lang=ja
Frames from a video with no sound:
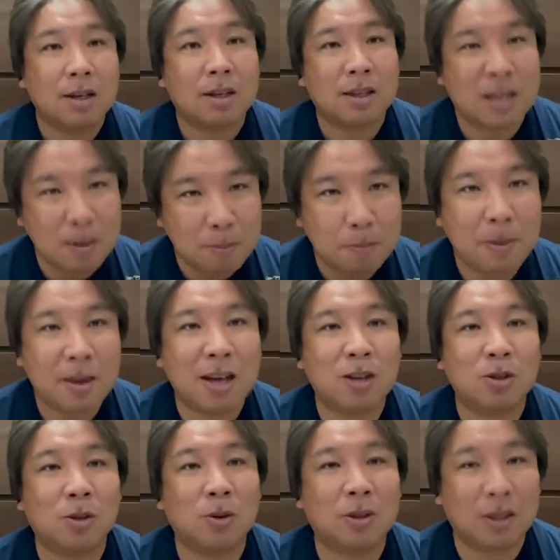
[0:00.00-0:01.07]
金
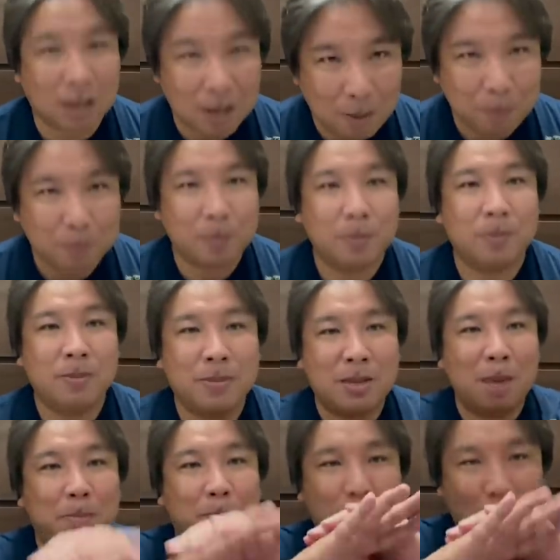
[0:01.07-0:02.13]
メダル取ったら
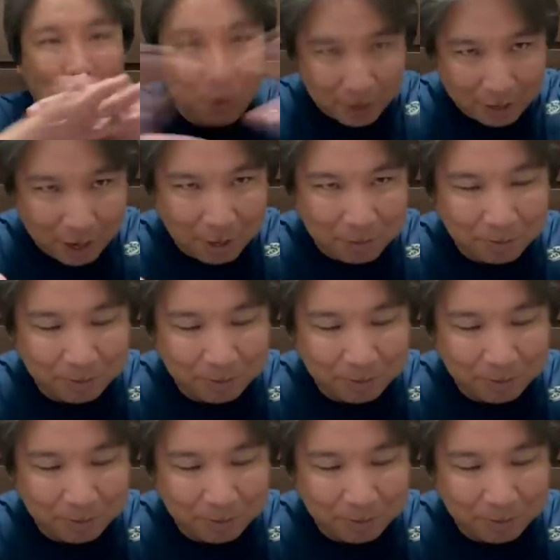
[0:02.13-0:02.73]
全部 OK。